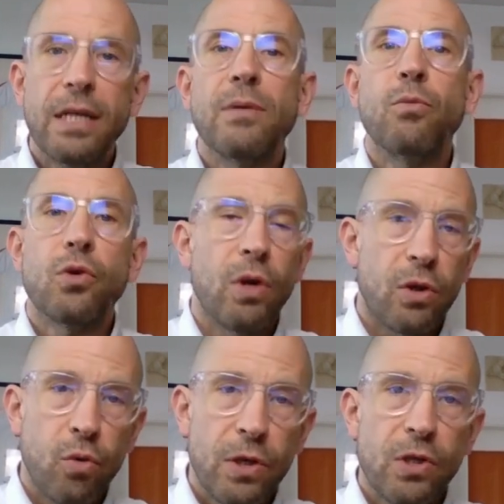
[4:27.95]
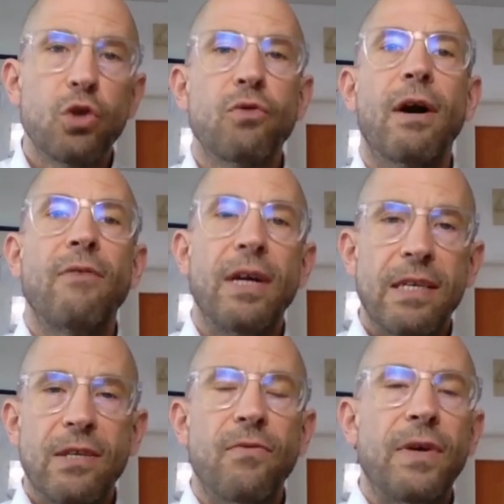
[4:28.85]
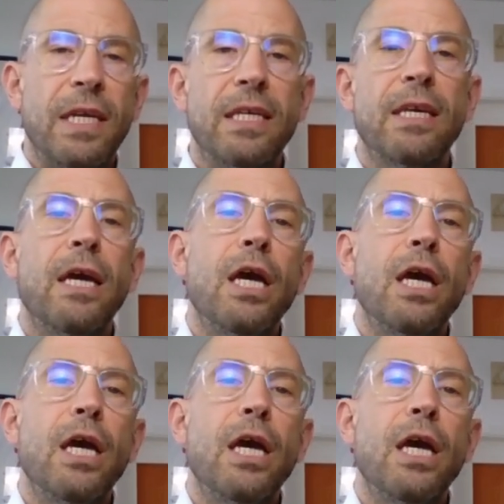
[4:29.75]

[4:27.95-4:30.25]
die Muskulatur ist zu schwach, weil sie zu wenig